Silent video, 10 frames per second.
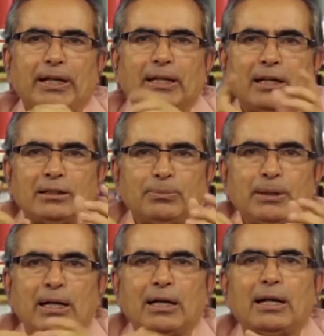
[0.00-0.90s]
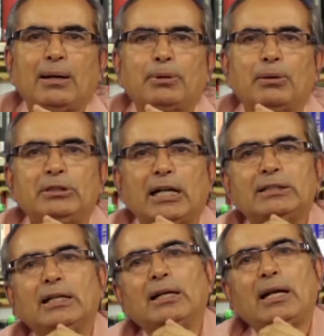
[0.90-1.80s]
एक अर्थ में अगर आप कविता
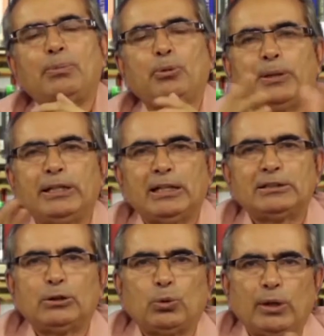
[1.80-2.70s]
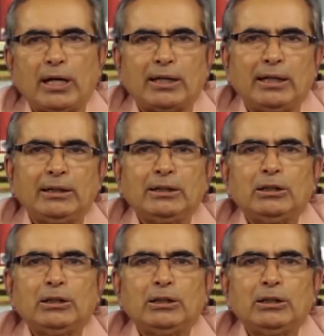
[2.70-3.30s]
से अगर आप उपन्यास की तुलना करें